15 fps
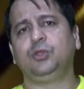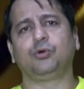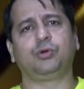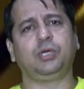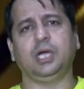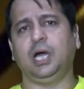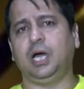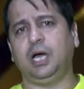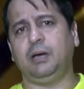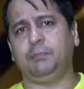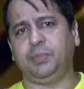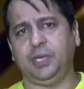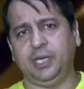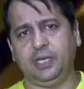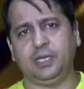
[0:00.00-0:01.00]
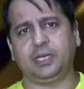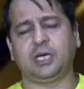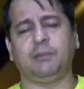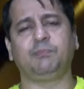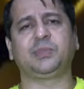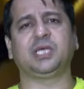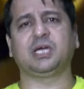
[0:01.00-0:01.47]
तो क्या फिर
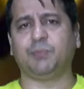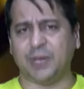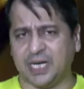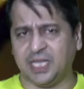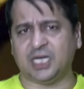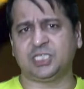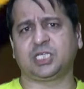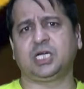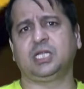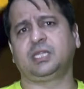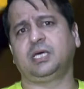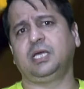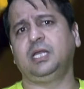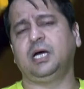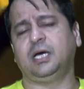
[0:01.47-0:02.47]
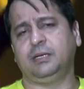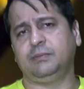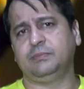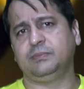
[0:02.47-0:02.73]
कब तक बर्दाश्त करता ईरान